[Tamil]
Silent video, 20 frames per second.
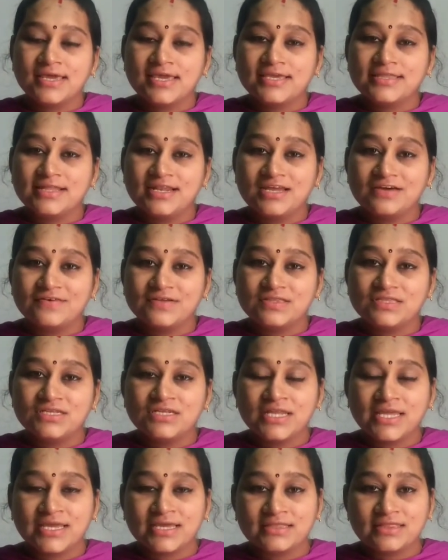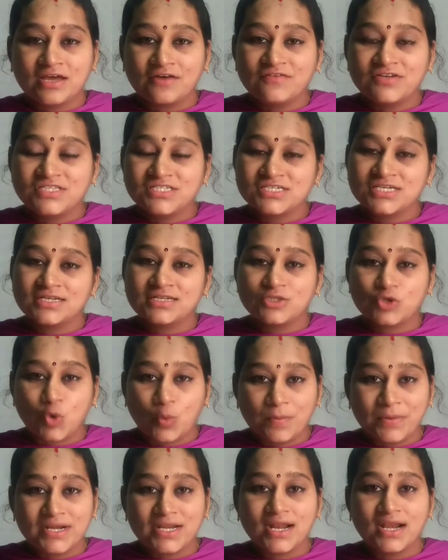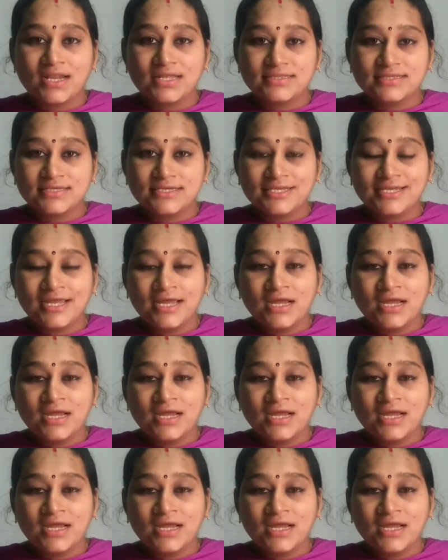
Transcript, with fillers: இதெல்லாம் வந்து நீங்கள் தவிர்த்துக்கிறது ரொம்ப நல்லது